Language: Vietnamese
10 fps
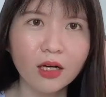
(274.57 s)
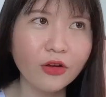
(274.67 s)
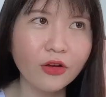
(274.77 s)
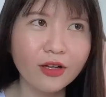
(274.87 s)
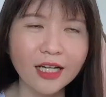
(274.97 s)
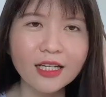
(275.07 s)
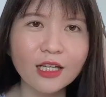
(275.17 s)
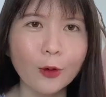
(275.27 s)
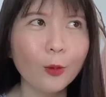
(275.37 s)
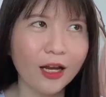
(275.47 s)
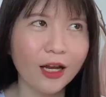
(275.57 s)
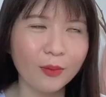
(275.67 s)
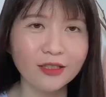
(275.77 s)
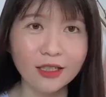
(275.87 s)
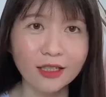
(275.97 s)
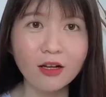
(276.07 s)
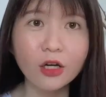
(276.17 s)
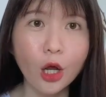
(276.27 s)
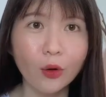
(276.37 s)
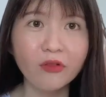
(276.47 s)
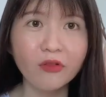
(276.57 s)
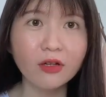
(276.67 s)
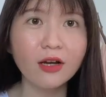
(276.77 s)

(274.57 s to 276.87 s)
coi như là cái trách nhiệm của mình là mình chỉ có nêu cái vấn